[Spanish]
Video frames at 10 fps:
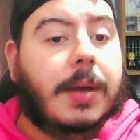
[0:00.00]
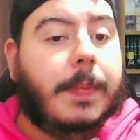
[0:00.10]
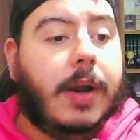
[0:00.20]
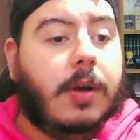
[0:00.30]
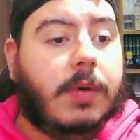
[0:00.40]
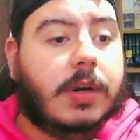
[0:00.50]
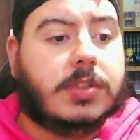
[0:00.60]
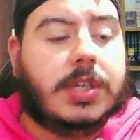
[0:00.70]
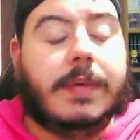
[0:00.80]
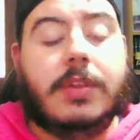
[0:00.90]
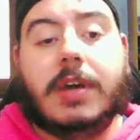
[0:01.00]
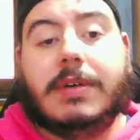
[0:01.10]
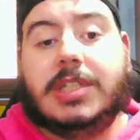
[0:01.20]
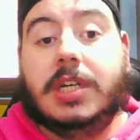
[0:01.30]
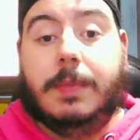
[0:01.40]
Pero bueno, sabiendo que va
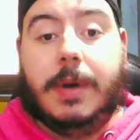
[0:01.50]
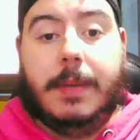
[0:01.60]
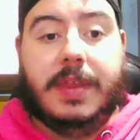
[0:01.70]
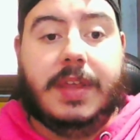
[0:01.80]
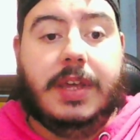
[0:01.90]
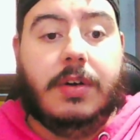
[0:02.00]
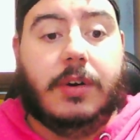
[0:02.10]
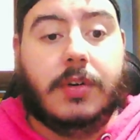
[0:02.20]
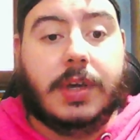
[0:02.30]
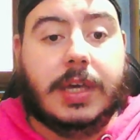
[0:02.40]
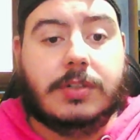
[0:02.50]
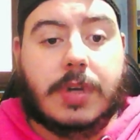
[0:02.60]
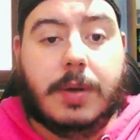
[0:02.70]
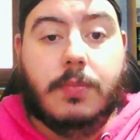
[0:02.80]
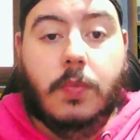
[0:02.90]
a salir para PC, yo creo que es
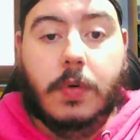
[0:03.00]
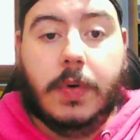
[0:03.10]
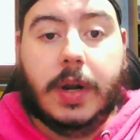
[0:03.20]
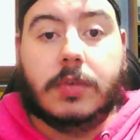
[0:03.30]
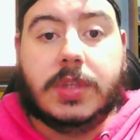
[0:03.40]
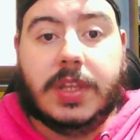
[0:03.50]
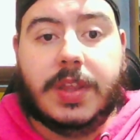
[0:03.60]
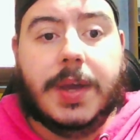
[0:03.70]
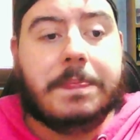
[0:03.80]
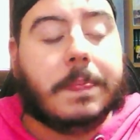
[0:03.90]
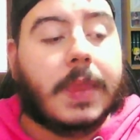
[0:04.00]
una muy buena noticia.